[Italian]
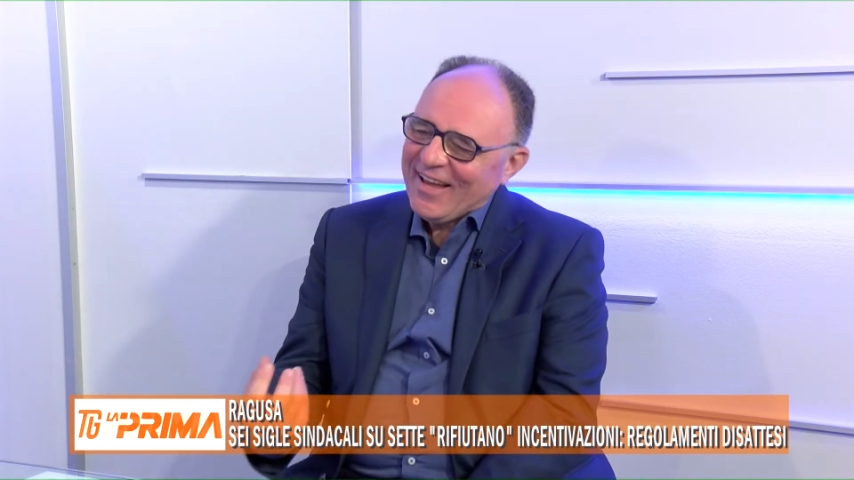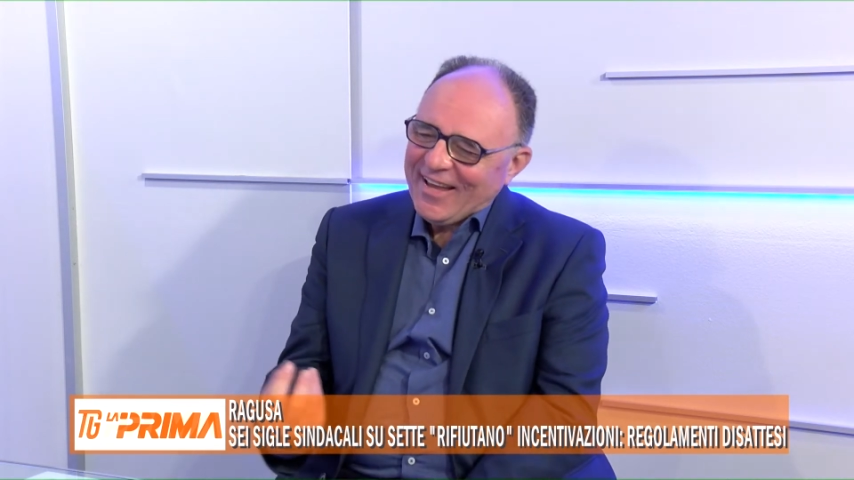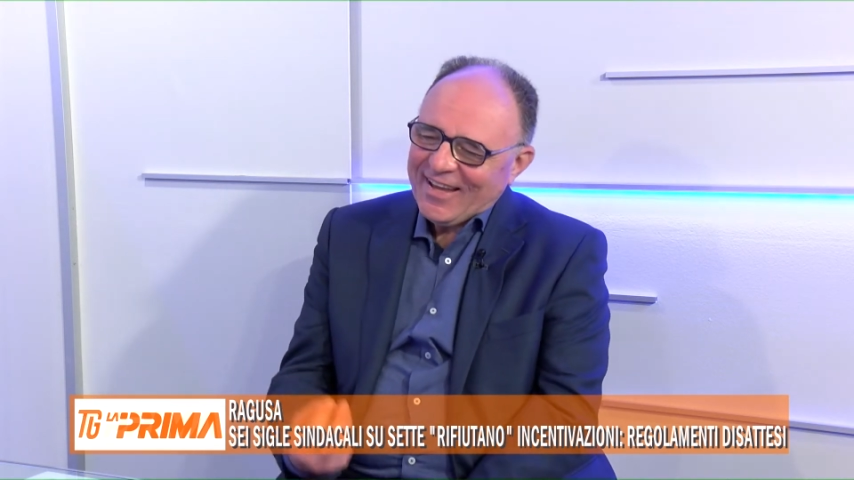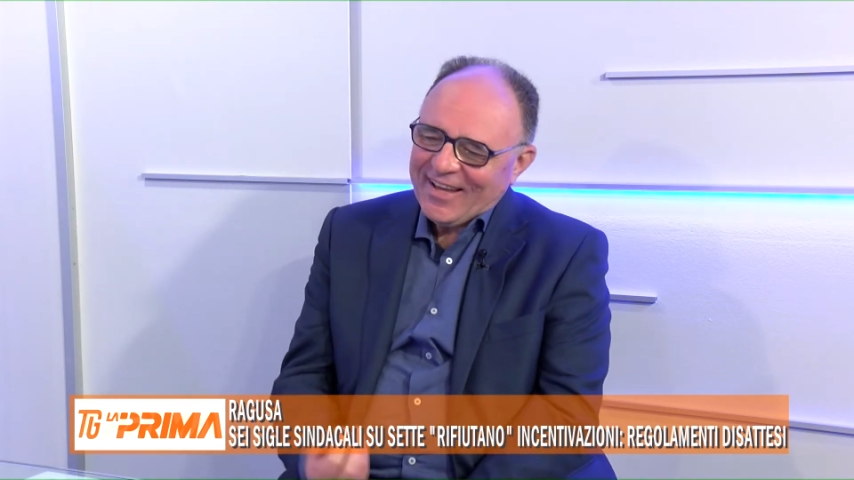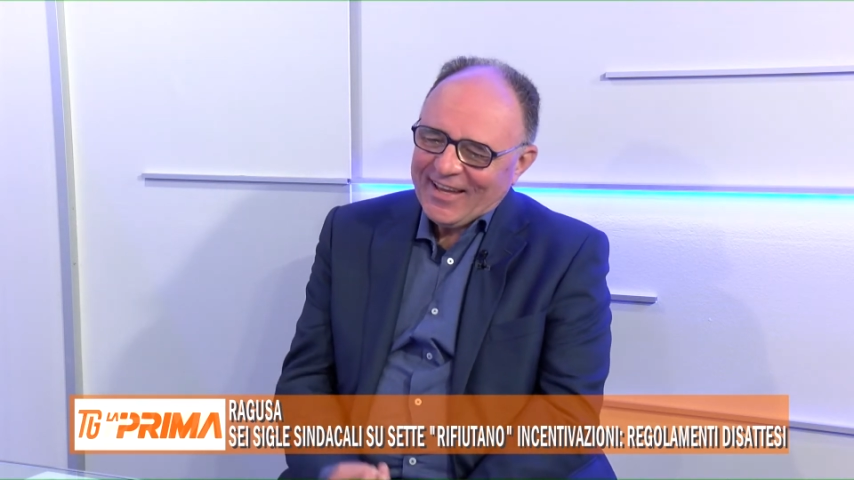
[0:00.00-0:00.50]

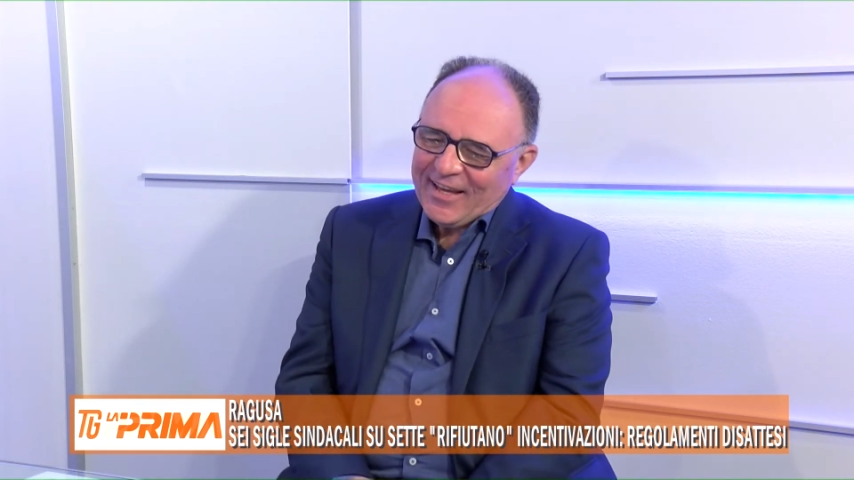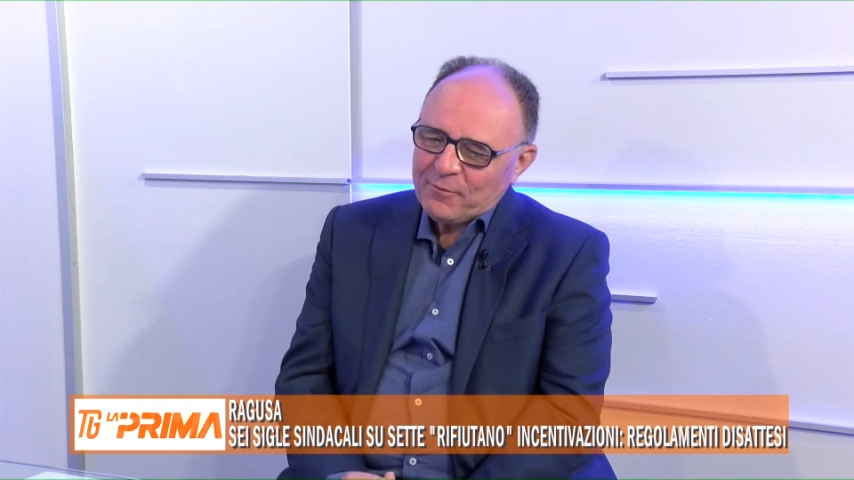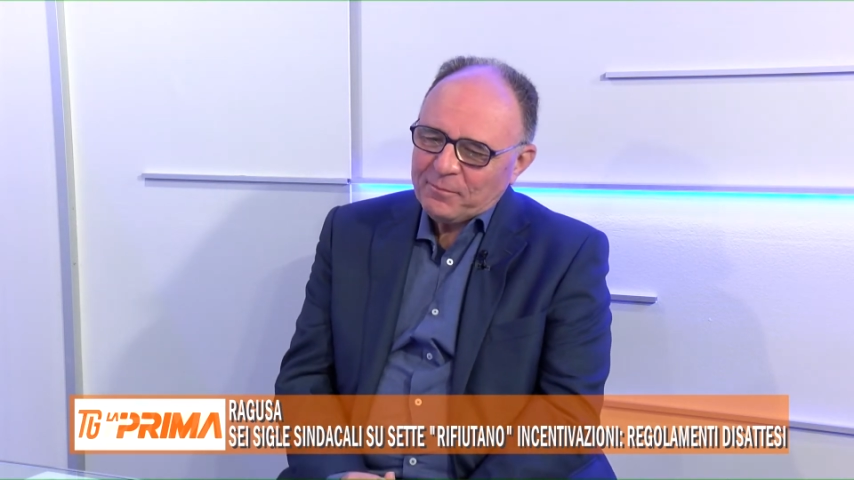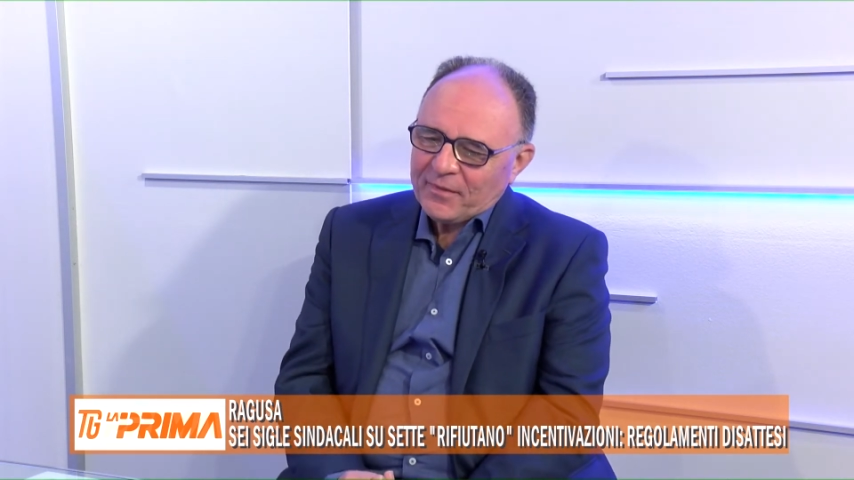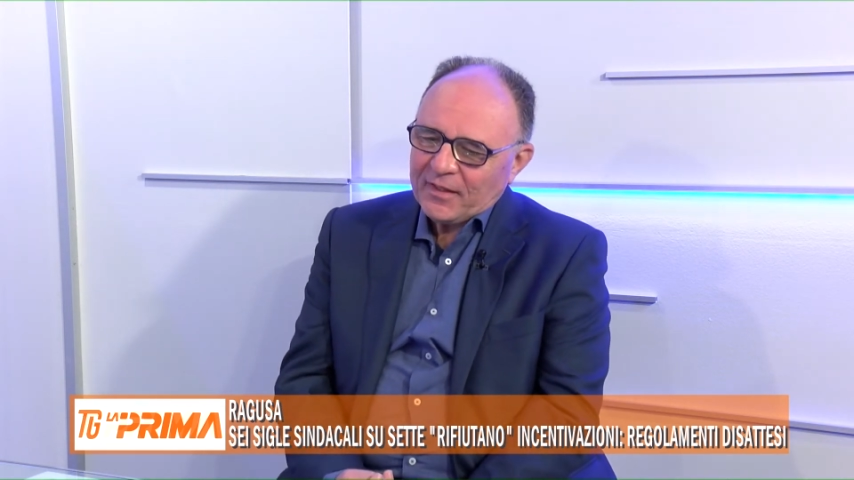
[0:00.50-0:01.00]

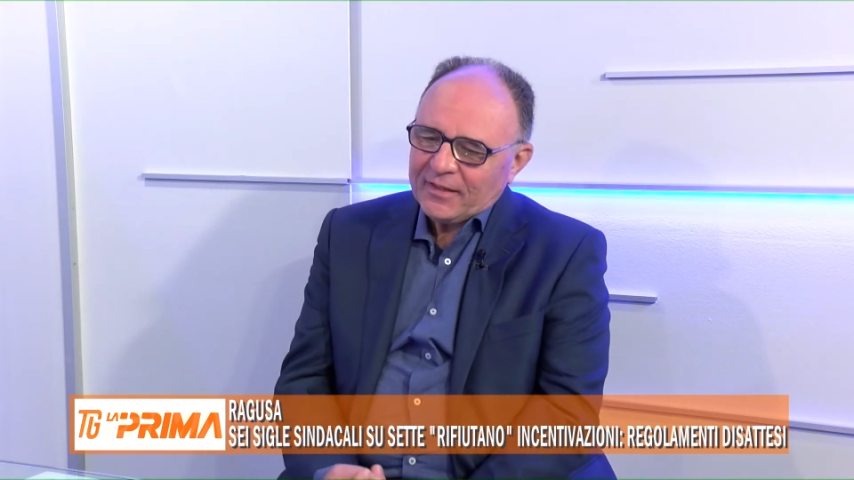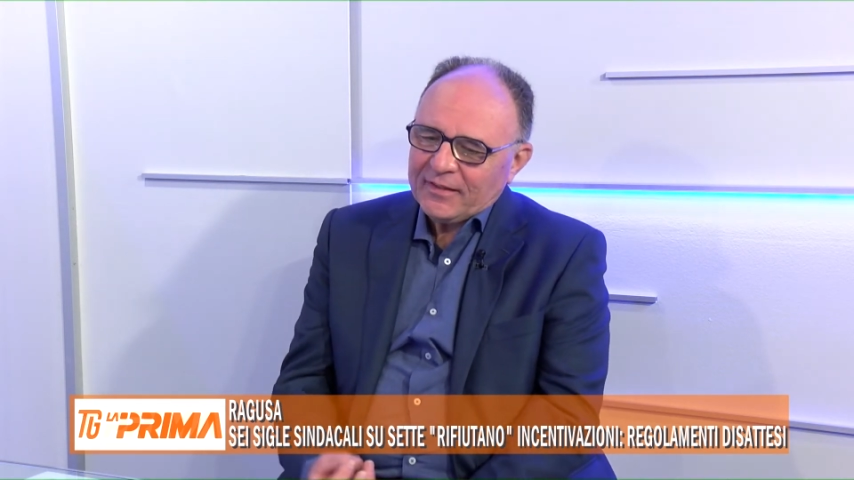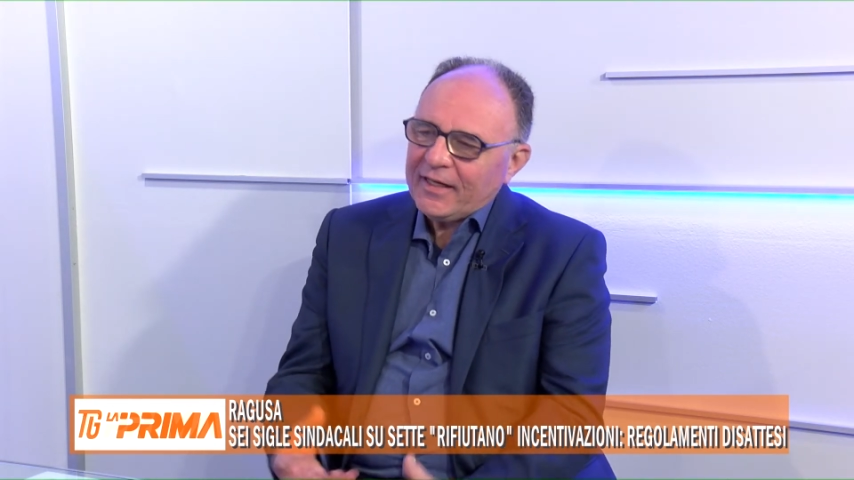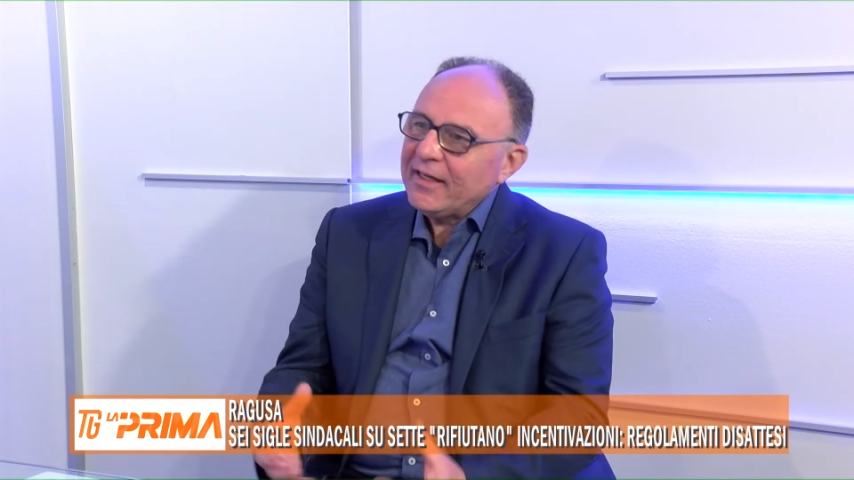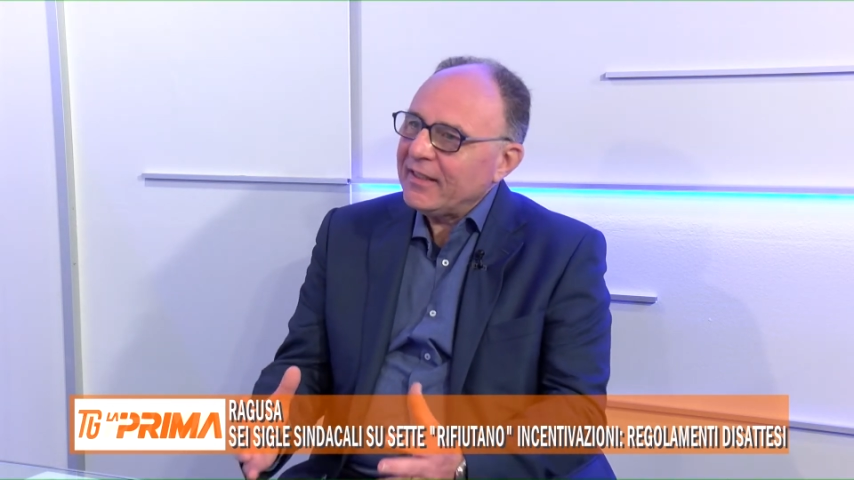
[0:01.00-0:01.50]
ehm,
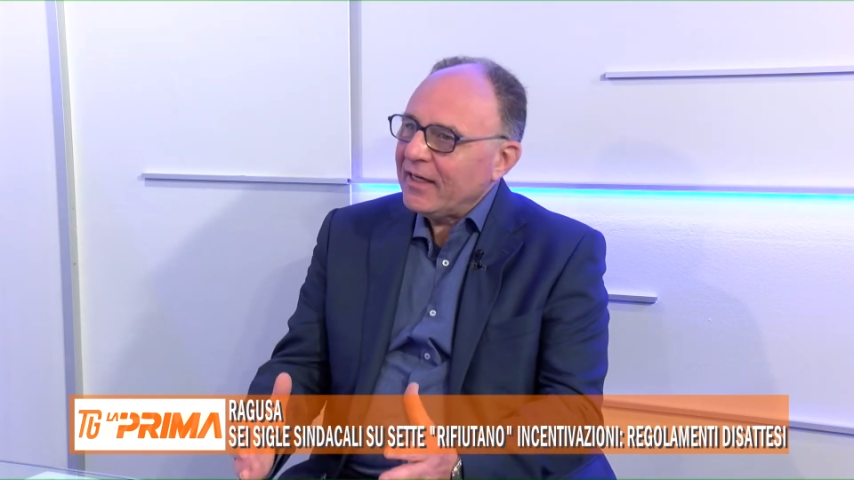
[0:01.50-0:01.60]
del,